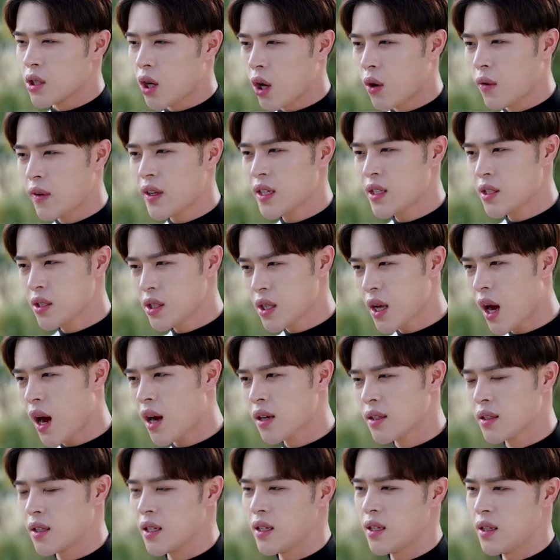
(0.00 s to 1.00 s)
你稍微
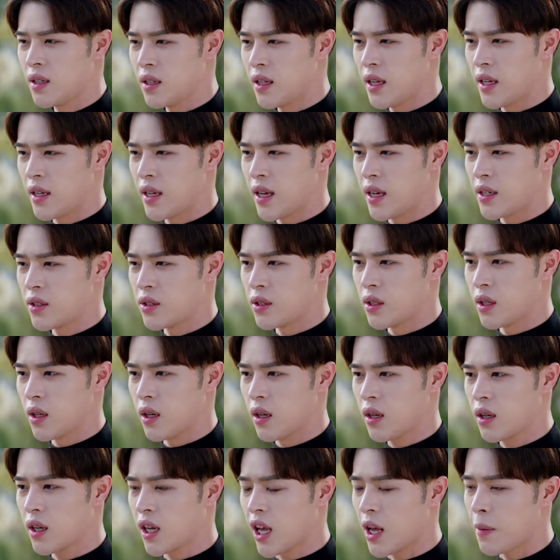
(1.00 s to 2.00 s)
降低一点颜
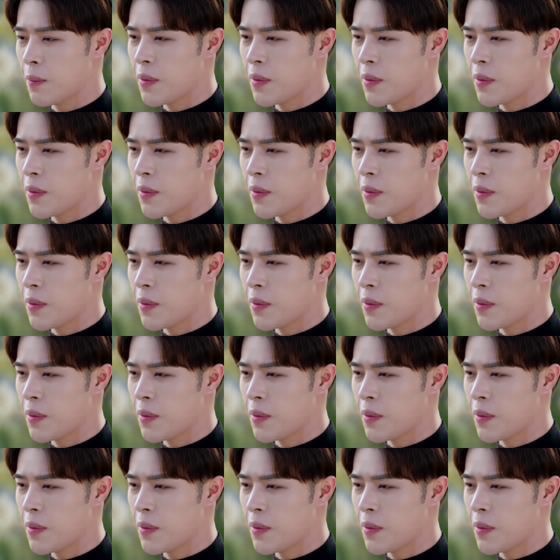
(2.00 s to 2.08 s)
值，